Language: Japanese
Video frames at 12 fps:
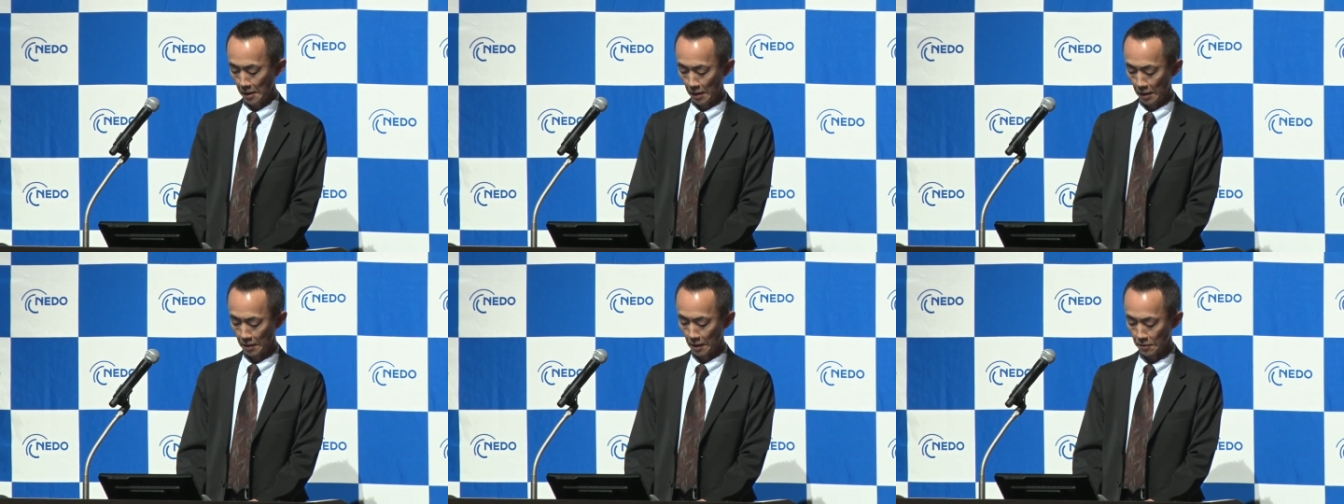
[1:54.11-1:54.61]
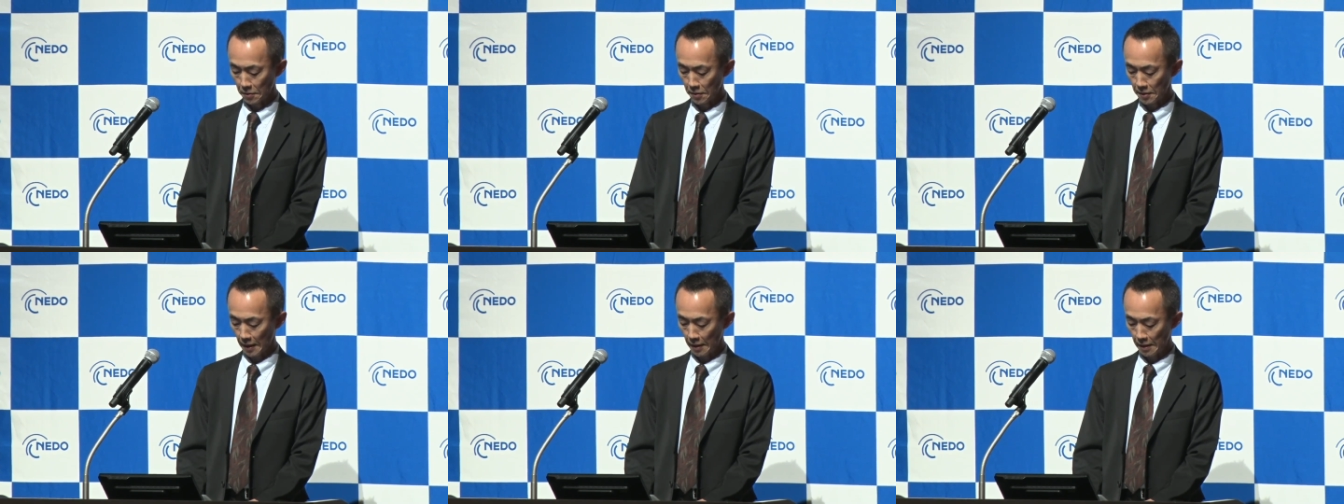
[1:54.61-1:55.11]
学
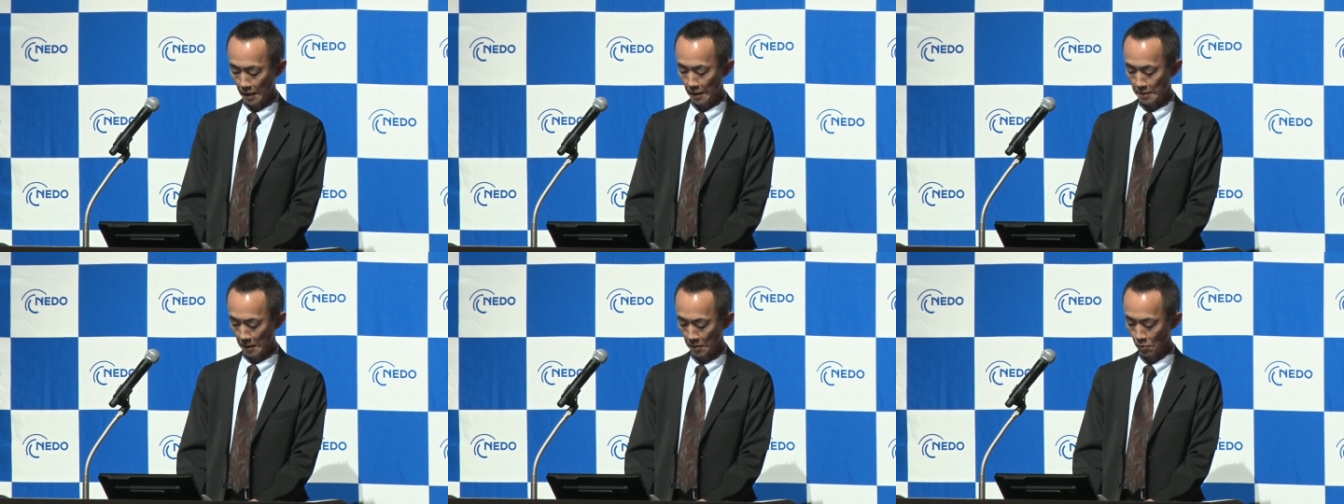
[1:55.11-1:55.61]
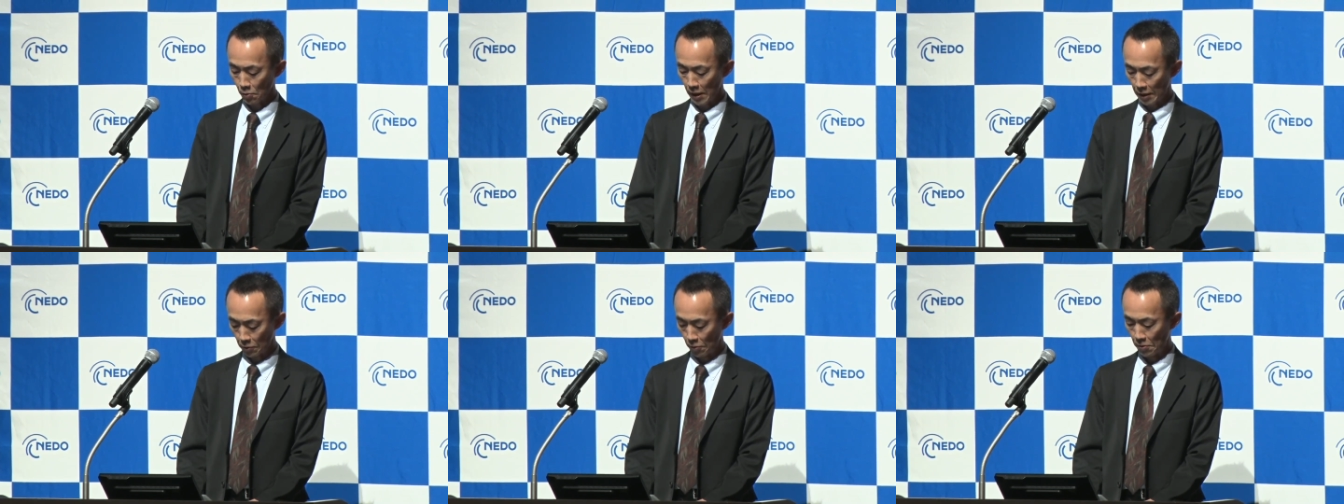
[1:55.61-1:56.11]
術界や産業
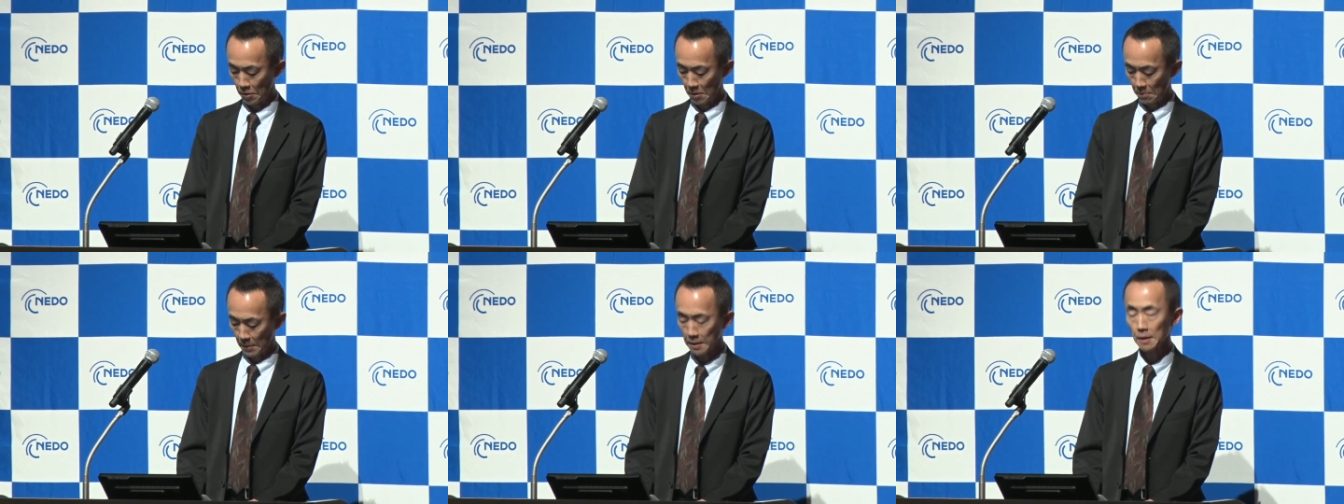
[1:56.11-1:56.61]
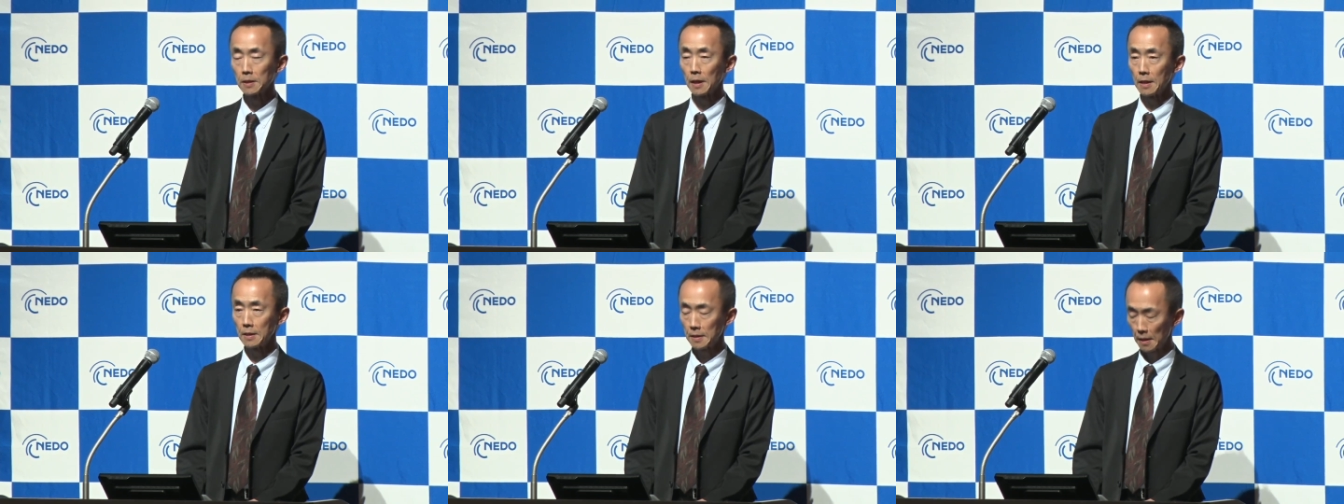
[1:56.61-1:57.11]
界のまさに
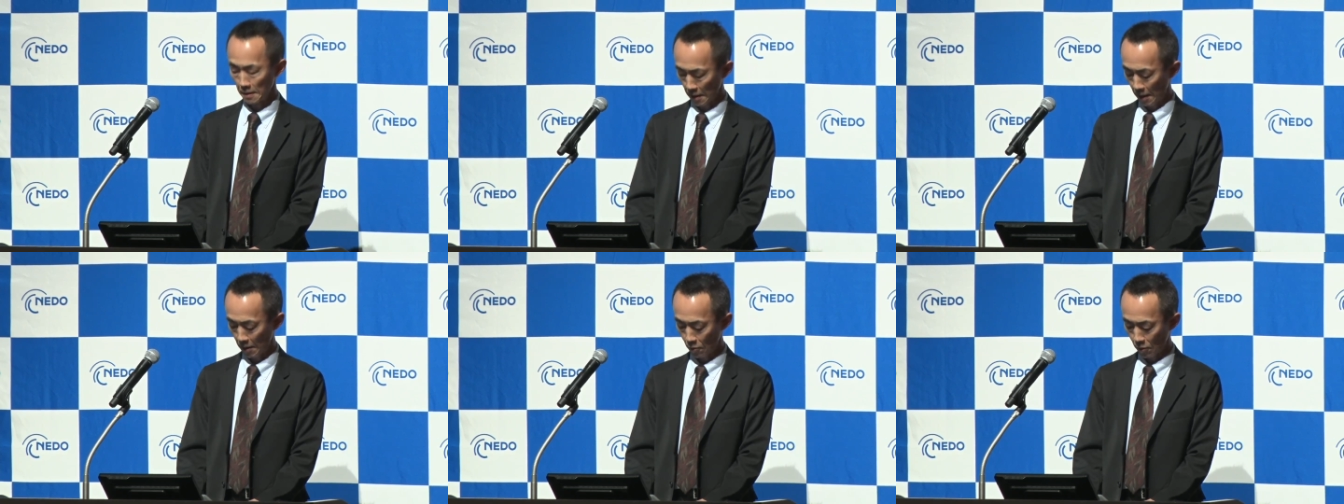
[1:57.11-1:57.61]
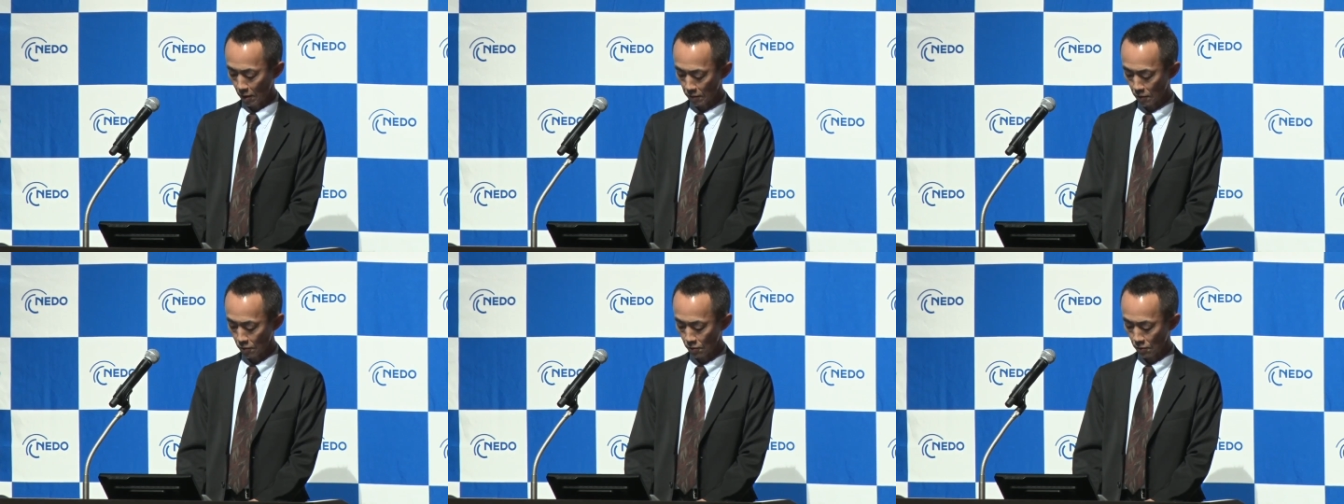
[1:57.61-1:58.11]
第一線でご
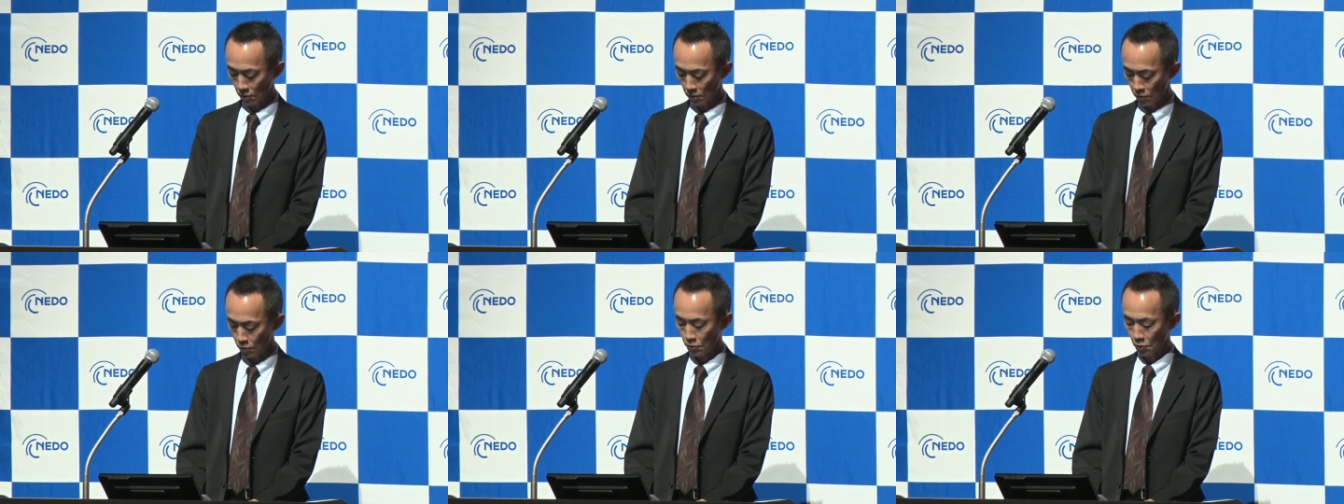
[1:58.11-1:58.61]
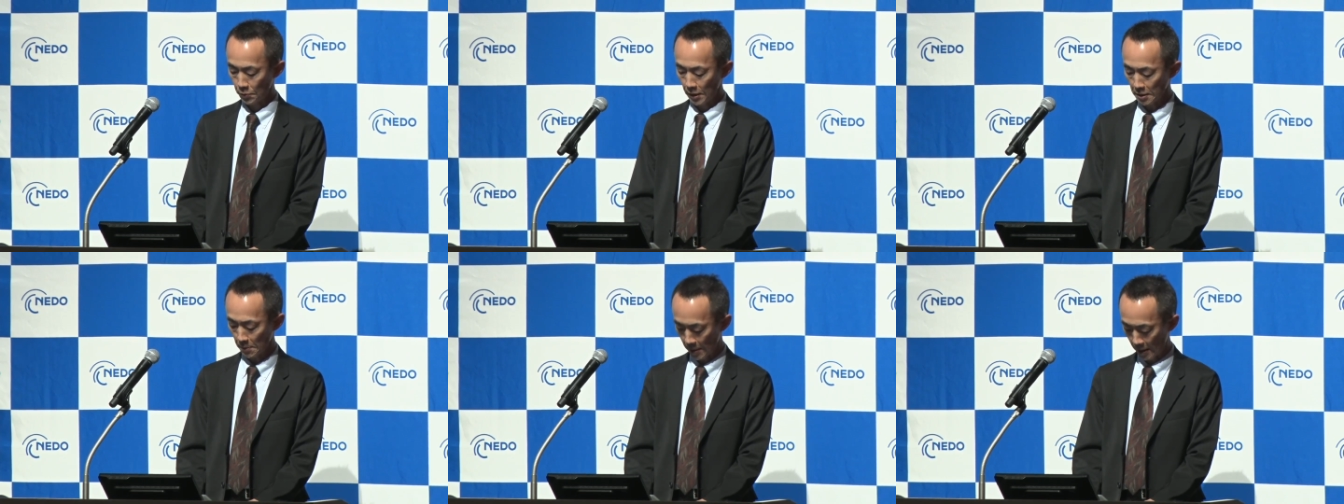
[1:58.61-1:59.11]
活躍中の皆
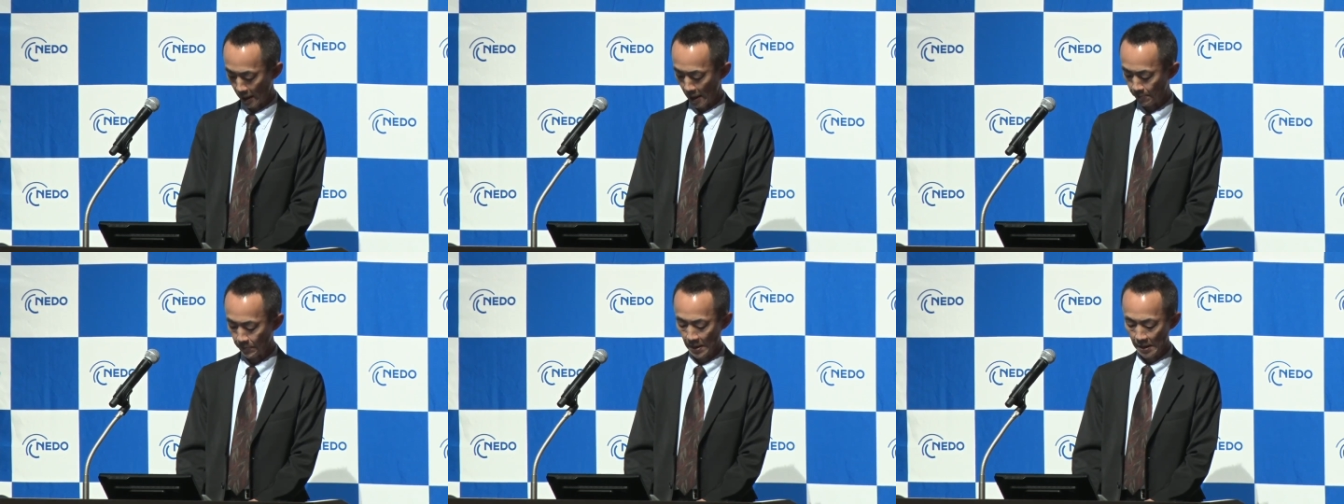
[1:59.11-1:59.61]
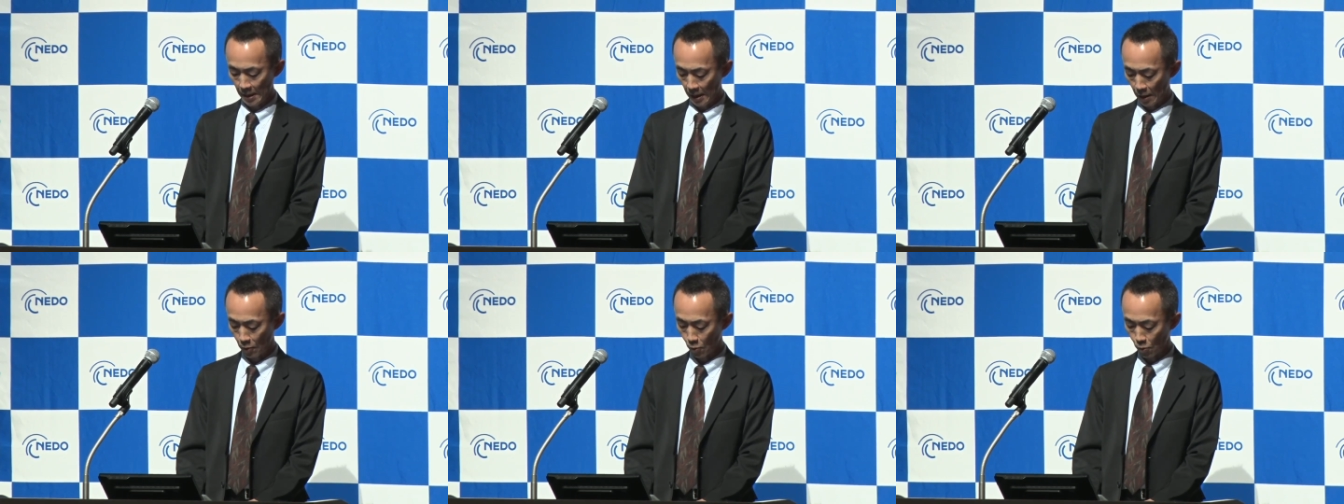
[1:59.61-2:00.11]
様から
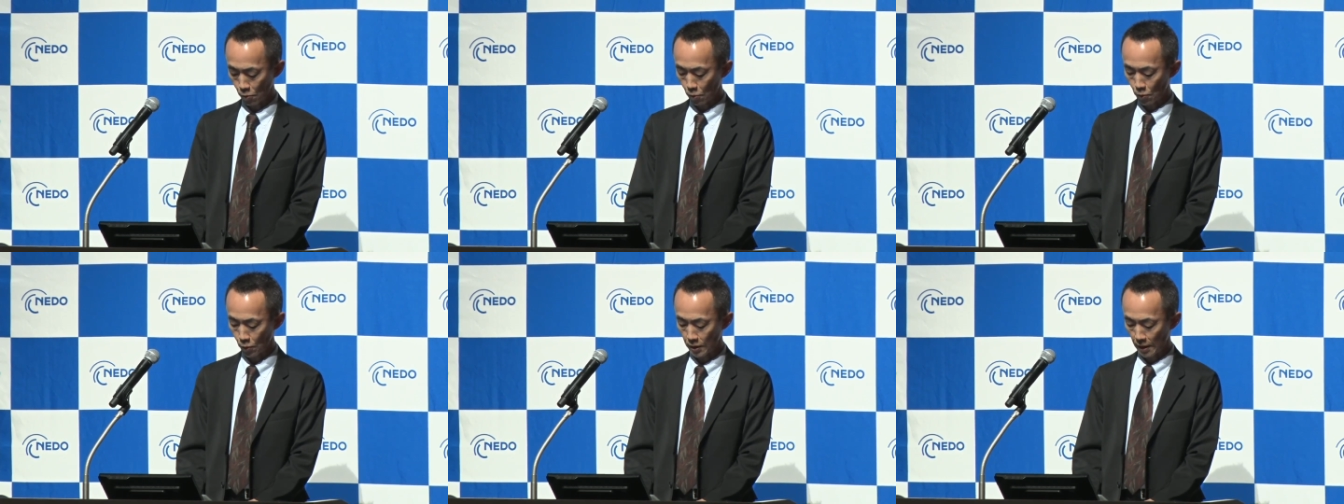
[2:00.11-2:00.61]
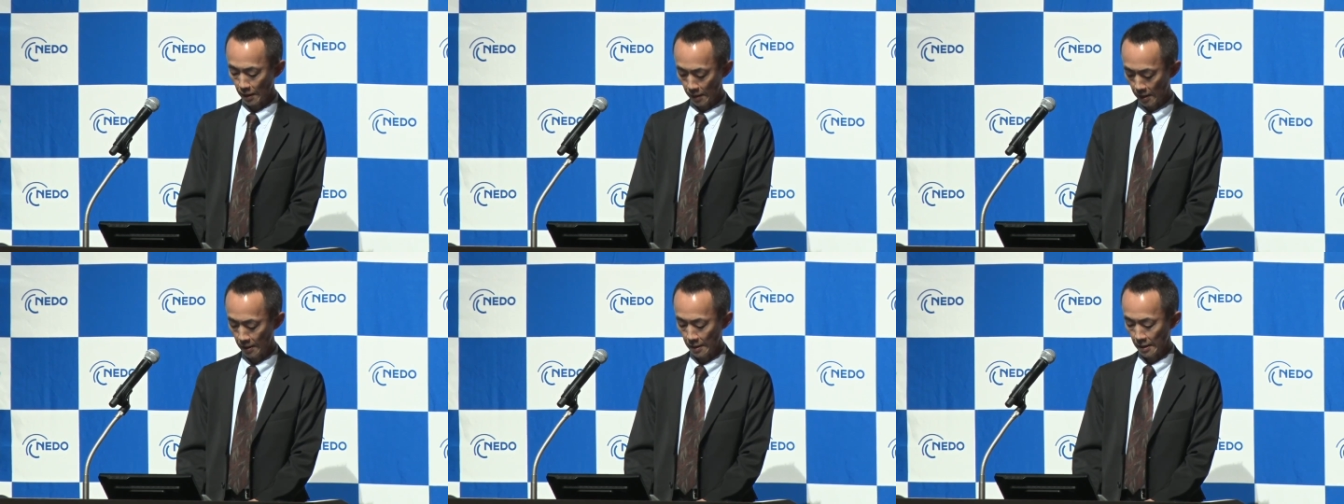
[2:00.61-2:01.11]
ご報告をいただ
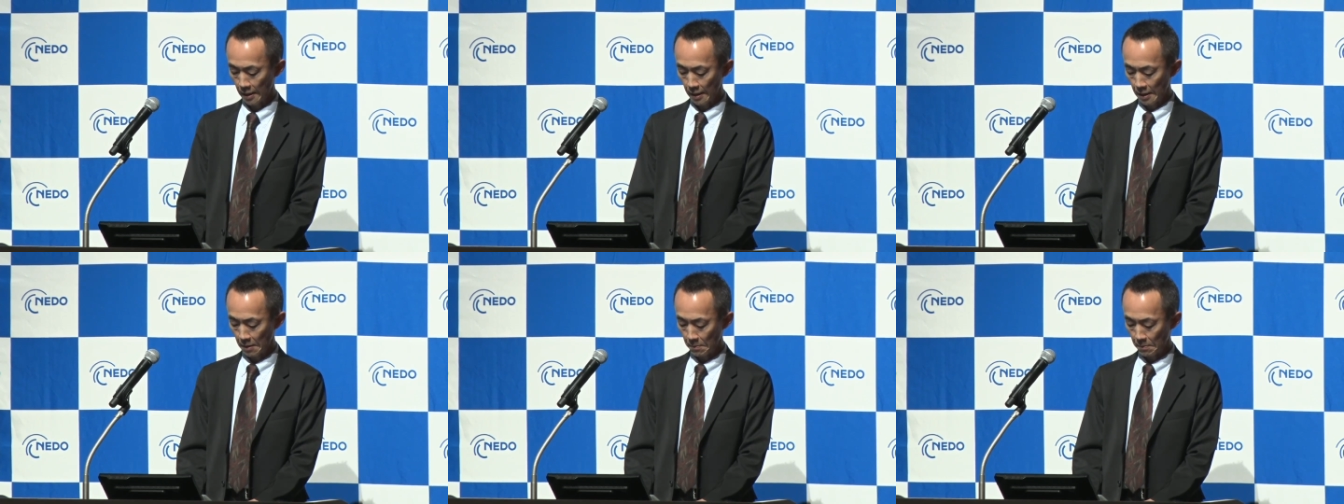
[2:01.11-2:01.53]
き、ま